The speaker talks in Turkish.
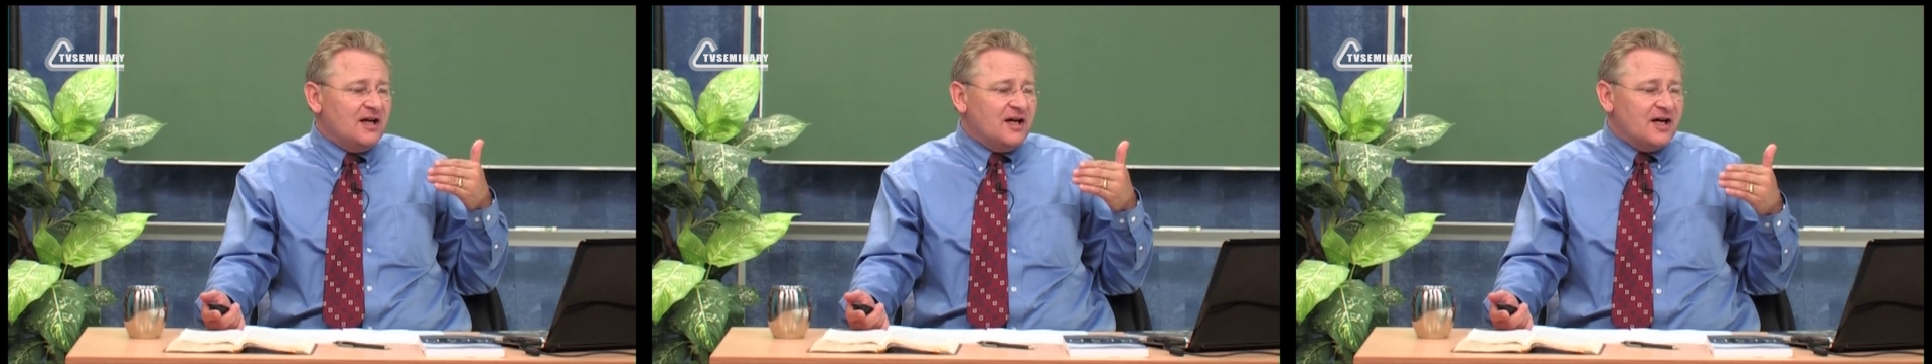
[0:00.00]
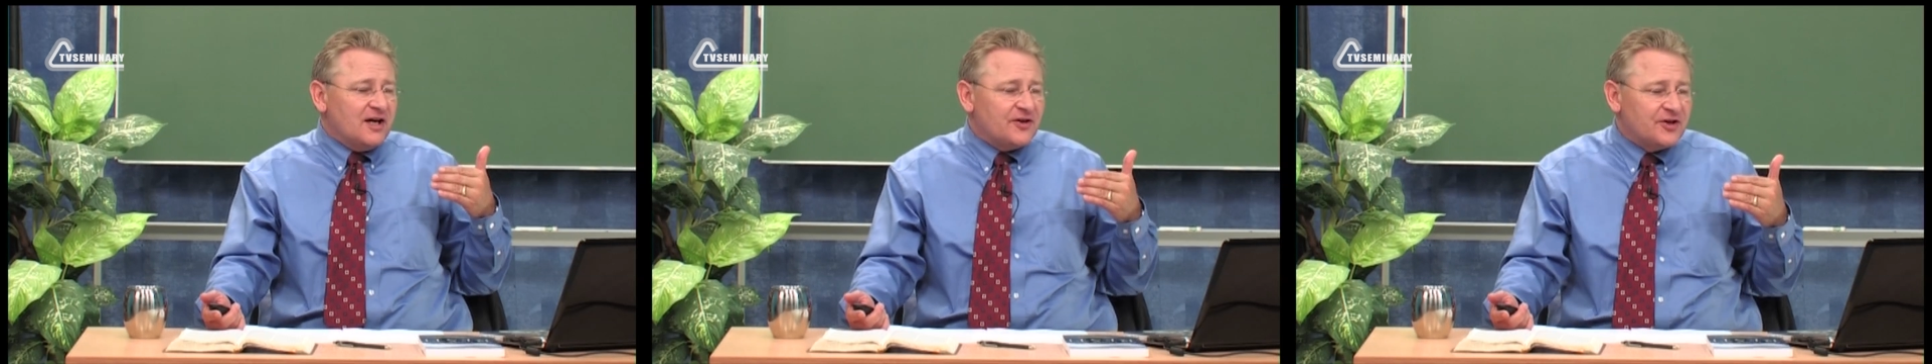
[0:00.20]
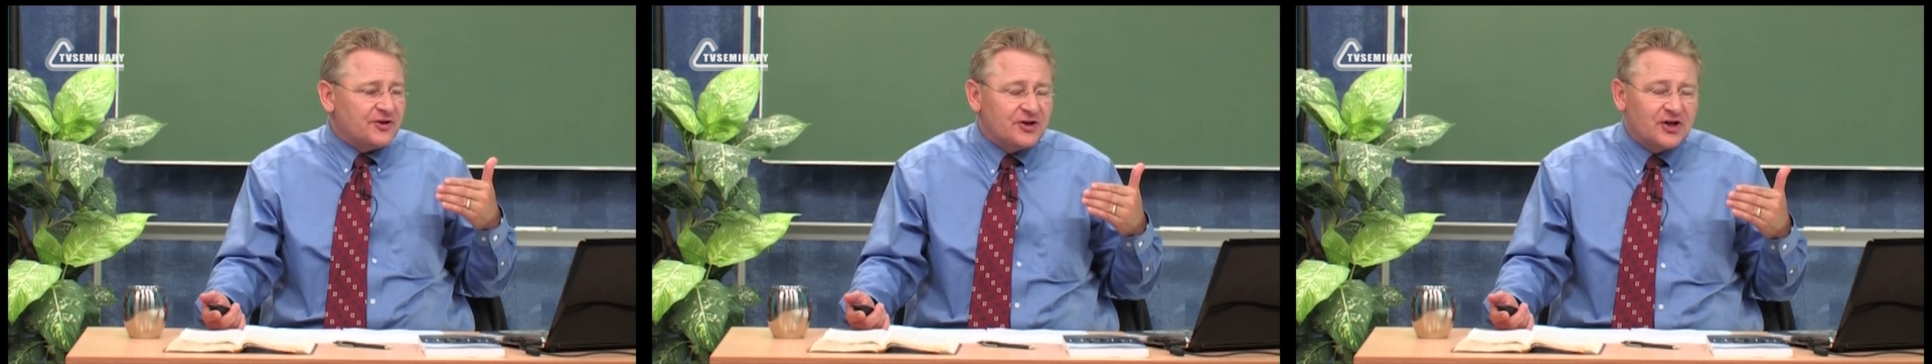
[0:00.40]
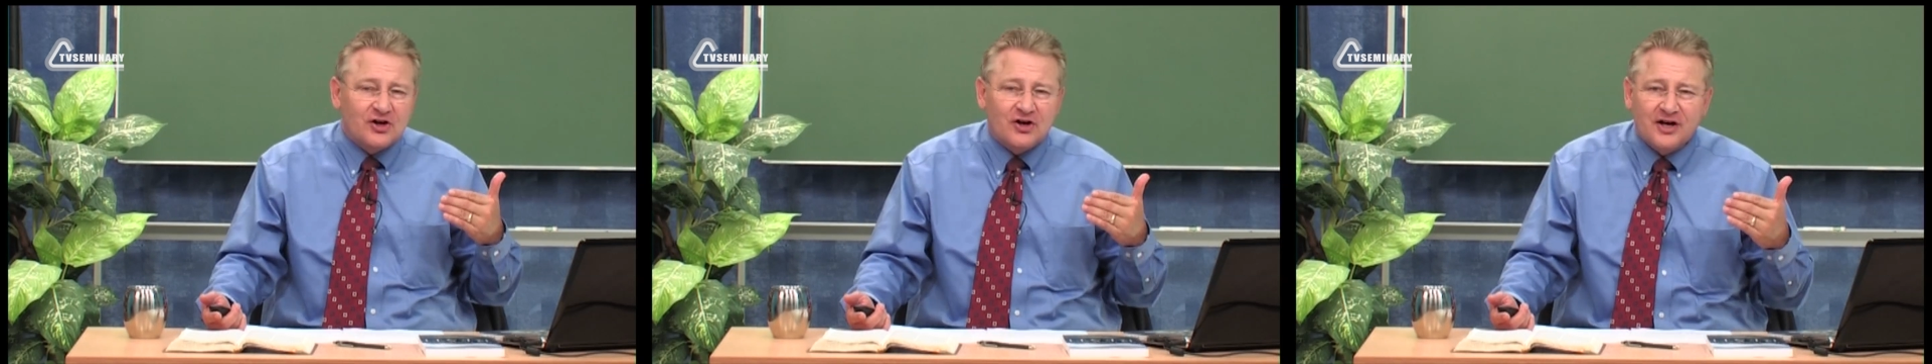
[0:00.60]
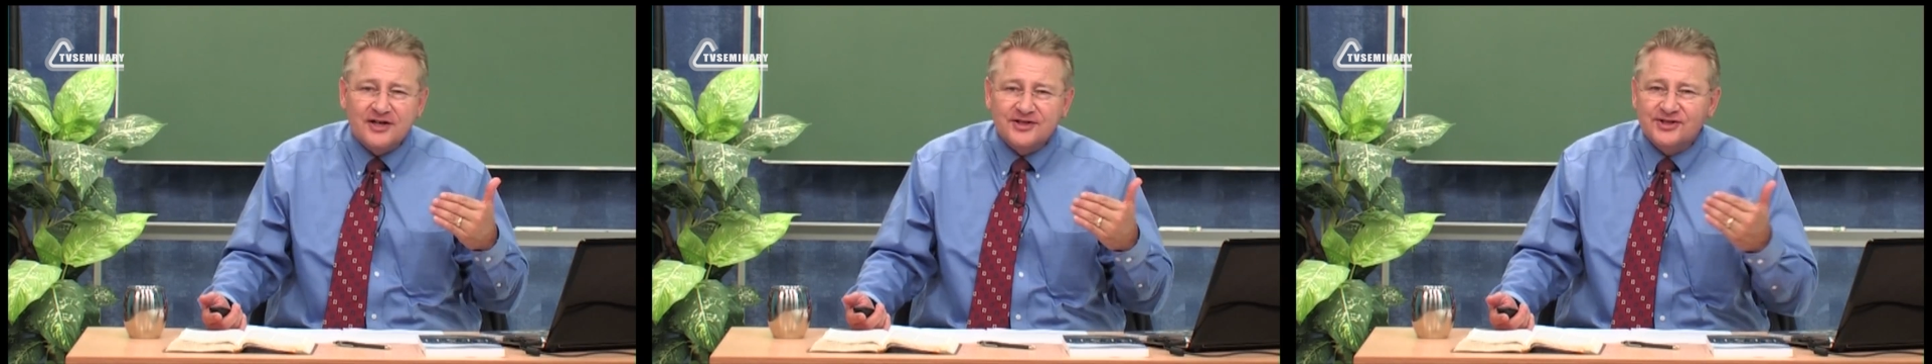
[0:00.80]
sahip
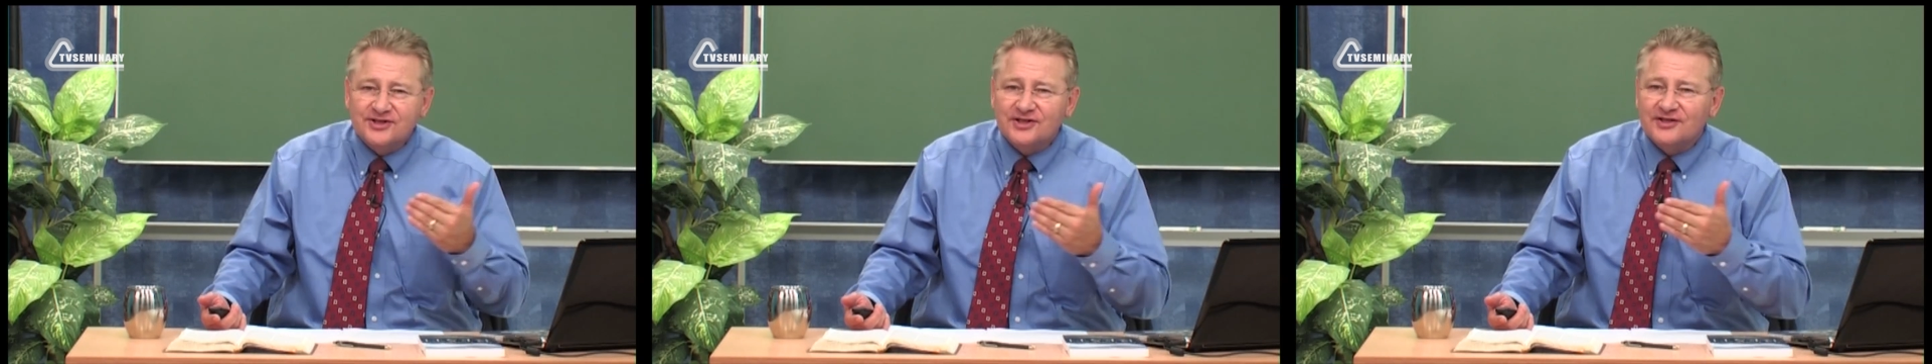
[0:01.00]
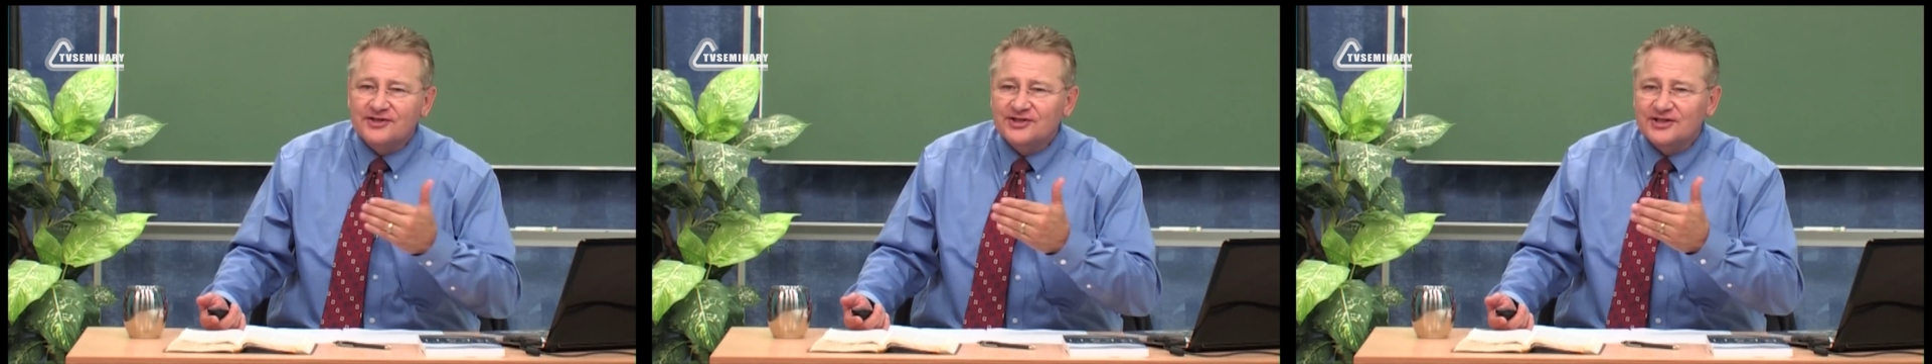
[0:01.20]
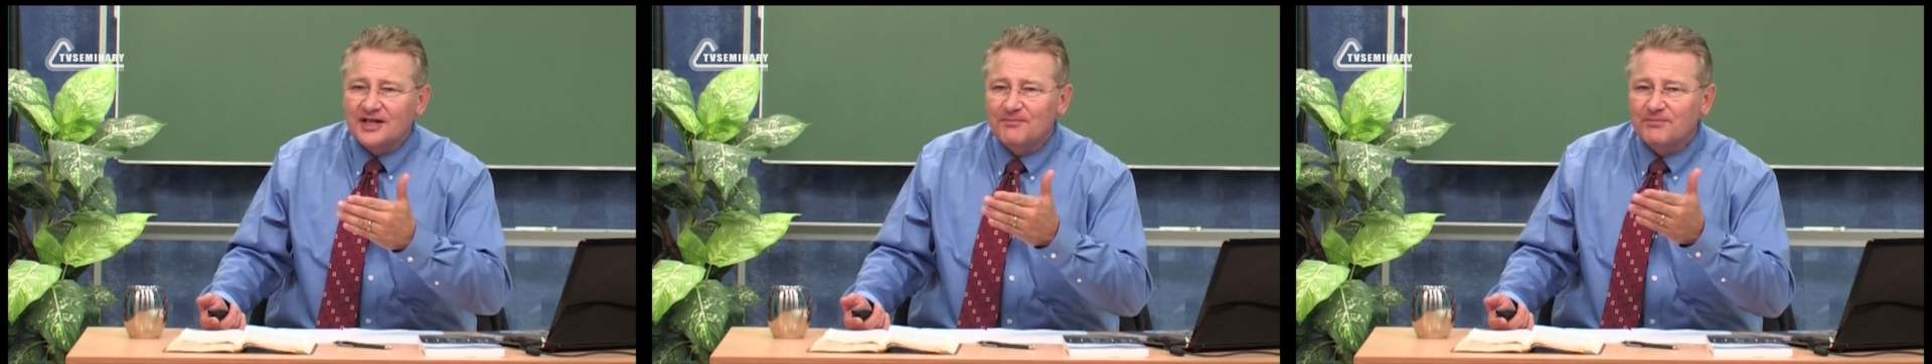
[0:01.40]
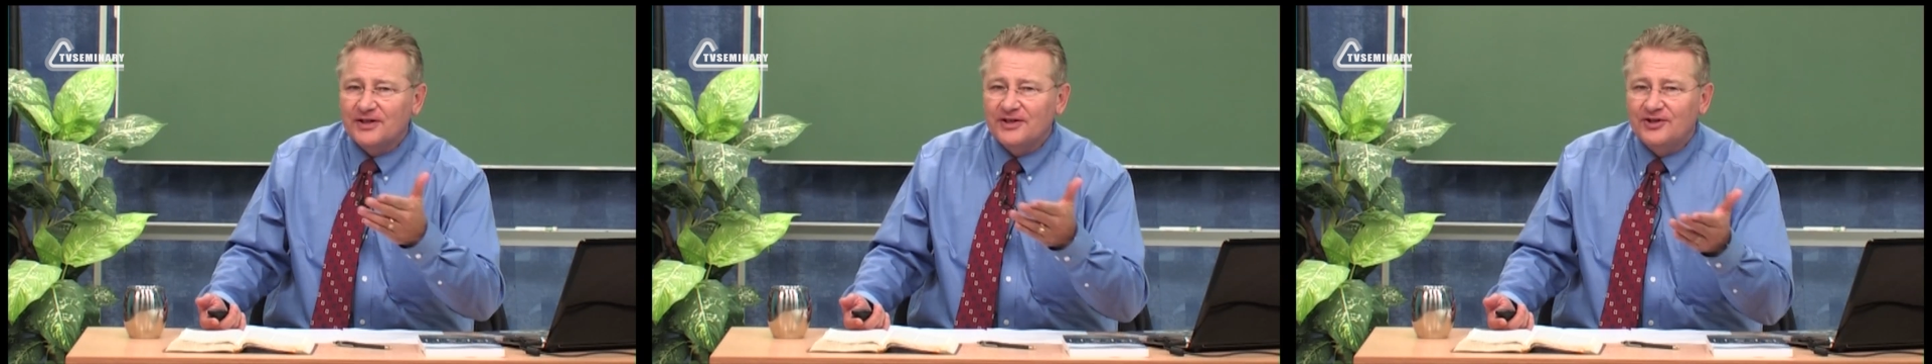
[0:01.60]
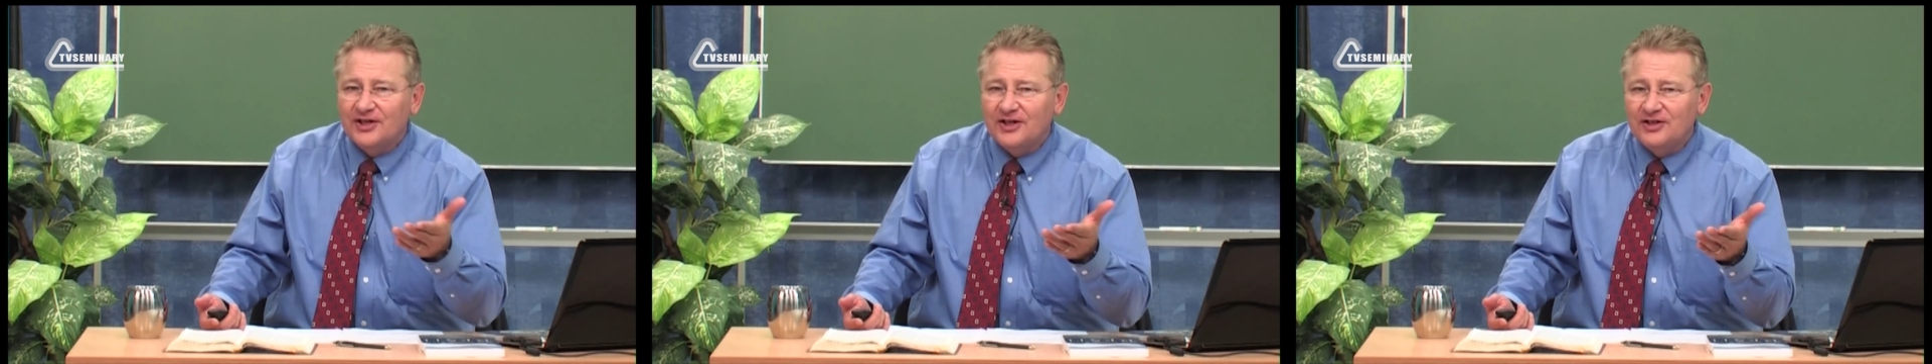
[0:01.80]
olmanızın sebebi